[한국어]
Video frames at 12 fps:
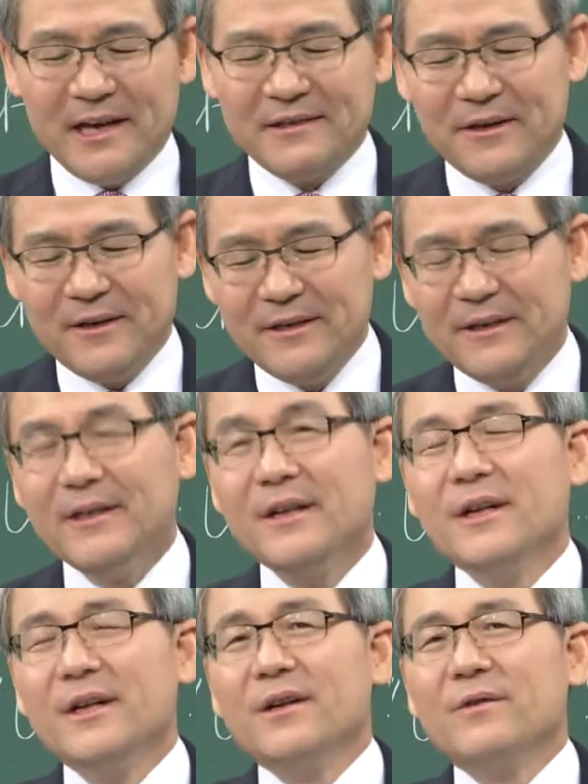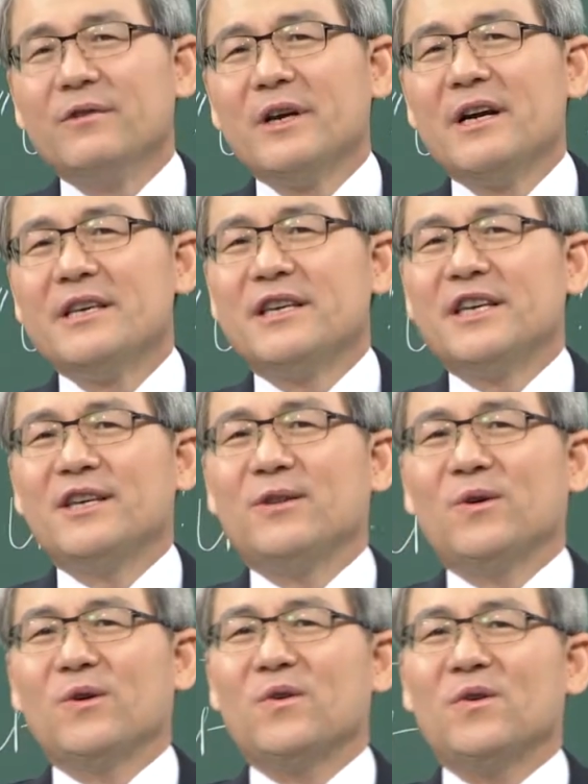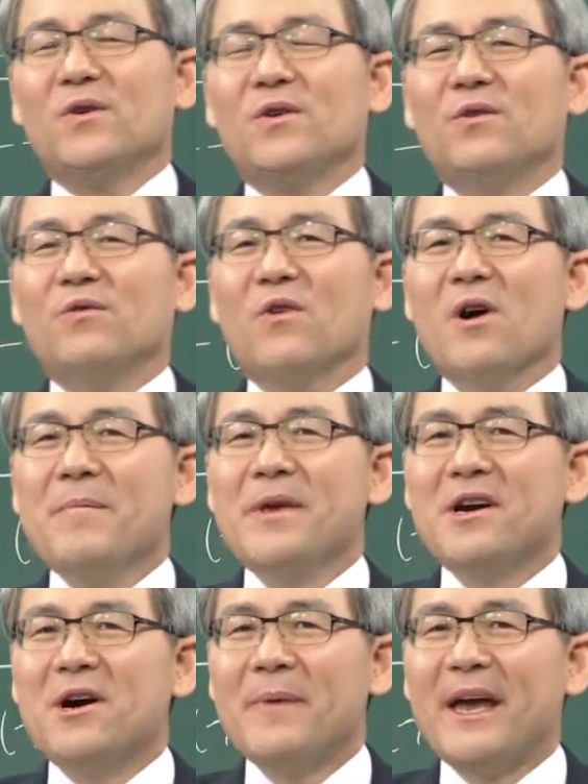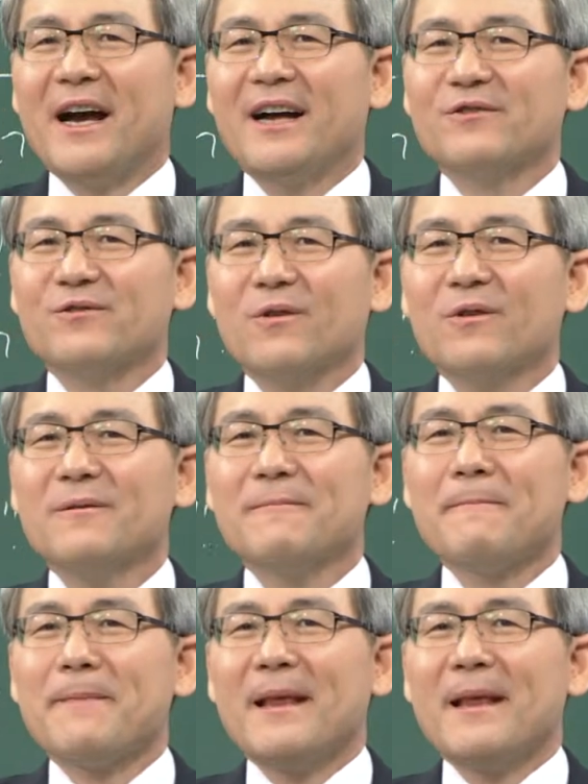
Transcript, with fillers: 해서 우리가 이 기도로 워밍업 해가지고